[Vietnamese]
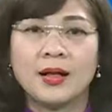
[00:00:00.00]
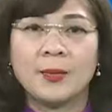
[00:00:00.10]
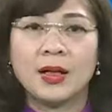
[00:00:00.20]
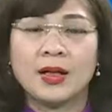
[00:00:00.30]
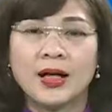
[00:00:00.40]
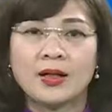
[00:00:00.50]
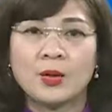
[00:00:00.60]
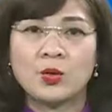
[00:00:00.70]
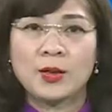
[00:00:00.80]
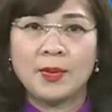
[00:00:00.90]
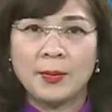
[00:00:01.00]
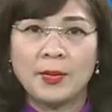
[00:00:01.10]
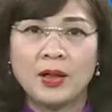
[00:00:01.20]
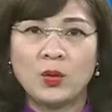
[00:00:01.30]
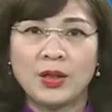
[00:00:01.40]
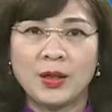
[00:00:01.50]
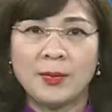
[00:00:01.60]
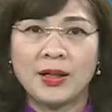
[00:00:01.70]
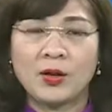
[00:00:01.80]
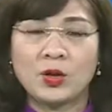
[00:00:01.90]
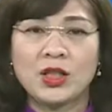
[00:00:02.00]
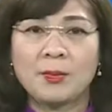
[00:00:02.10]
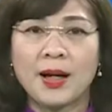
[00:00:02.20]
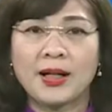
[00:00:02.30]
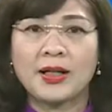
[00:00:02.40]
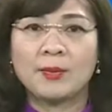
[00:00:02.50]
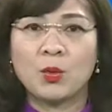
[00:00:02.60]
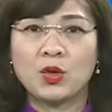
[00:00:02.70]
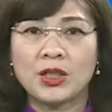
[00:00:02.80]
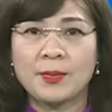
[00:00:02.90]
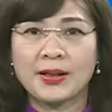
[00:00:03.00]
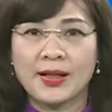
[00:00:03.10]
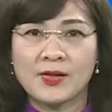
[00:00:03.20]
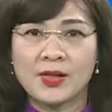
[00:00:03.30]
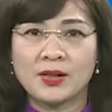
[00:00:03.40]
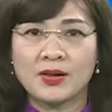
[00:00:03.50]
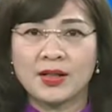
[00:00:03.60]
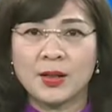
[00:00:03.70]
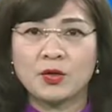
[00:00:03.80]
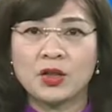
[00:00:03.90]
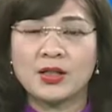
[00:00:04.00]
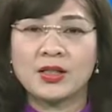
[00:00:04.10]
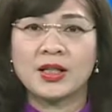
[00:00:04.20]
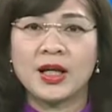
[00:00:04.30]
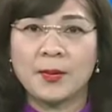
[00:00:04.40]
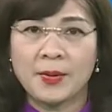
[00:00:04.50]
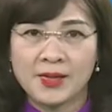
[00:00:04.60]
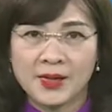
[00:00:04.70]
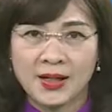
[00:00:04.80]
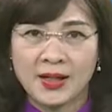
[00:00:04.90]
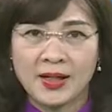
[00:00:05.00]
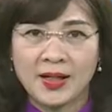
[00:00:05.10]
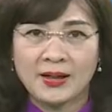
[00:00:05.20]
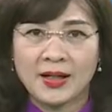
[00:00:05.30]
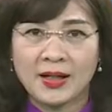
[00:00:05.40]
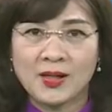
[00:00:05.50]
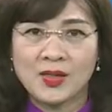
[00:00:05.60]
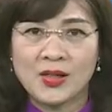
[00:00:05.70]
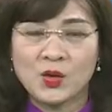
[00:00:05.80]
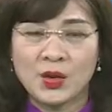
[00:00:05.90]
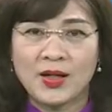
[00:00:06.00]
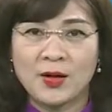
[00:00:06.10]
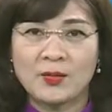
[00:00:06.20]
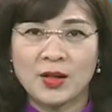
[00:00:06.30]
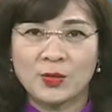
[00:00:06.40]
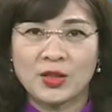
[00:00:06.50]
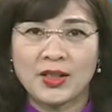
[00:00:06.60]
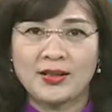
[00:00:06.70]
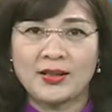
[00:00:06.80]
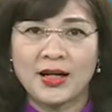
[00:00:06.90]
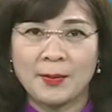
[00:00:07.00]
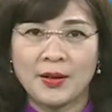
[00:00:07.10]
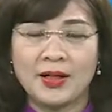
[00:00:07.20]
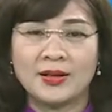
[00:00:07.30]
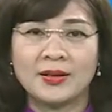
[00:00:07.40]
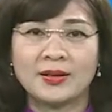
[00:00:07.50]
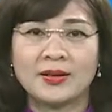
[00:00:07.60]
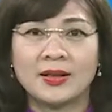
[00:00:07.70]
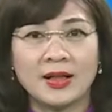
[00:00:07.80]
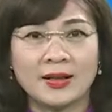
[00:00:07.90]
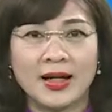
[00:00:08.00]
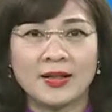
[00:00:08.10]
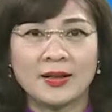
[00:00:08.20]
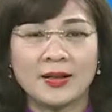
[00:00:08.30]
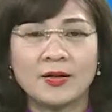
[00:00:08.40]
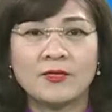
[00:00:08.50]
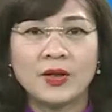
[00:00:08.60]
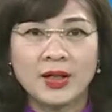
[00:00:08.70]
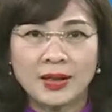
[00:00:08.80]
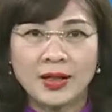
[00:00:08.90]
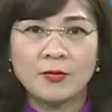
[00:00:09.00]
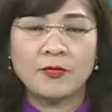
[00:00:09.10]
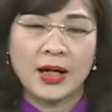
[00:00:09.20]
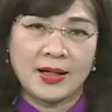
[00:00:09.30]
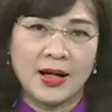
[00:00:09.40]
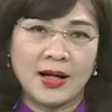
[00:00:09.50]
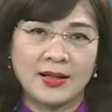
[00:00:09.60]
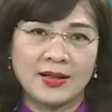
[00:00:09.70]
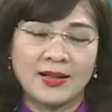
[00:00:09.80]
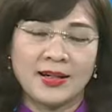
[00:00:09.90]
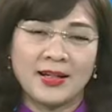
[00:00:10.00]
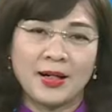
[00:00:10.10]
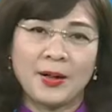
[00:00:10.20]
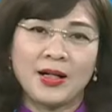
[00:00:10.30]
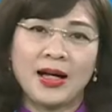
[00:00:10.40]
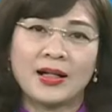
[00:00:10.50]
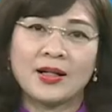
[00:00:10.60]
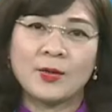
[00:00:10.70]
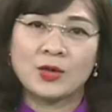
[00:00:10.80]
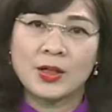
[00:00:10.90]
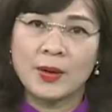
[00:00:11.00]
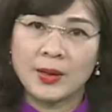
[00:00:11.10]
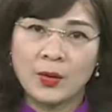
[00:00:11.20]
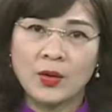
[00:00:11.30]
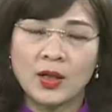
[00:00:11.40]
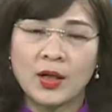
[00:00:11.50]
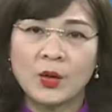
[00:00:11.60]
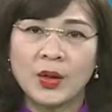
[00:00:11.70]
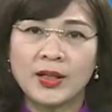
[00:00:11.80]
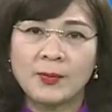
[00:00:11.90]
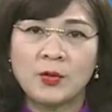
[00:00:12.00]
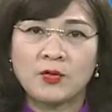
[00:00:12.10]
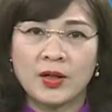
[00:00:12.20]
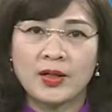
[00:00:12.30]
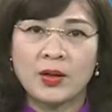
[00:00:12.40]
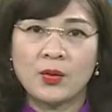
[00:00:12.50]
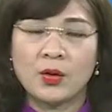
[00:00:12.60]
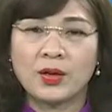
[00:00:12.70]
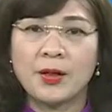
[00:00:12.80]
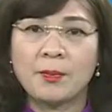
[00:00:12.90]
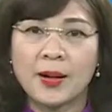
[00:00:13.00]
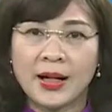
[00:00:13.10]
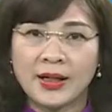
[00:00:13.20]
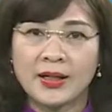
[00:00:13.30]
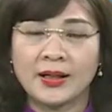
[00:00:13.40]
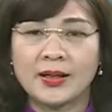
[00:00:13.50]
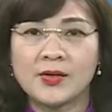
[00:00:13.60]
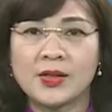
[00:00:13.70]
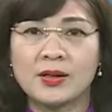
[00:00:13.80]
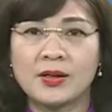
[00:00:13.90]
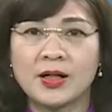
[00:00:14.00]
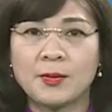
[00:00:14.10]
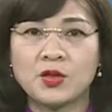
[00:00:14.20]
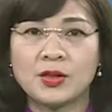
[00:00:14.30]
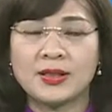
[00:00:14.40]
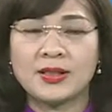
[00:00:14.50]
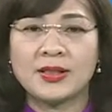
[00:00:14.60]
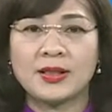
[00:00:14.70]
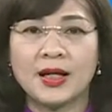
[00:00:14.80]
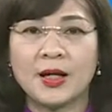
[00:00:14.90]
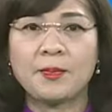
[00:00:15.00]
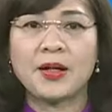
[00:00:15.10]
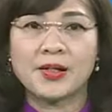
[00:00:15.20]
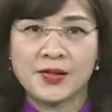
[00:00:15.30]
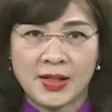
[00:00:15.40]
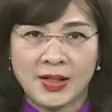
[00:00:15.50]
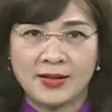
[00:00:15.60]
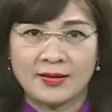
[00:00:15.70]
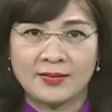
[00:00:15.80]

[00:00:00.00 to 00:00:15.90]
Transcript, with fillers: Năm 2020, huyện Yên Bình có trên 3.400 ha rừng được cấp chứng chỉ FSC tại các xã Xuân Long, Ngọc Trấn, Cảm Ân, Yên Thành, Vĩnh Kiên và Hán Đà. Năm 2021, huyện tiếp tục phấn đấu có thêm 3.000 ha rừng được cấp chứng chỉ FSC.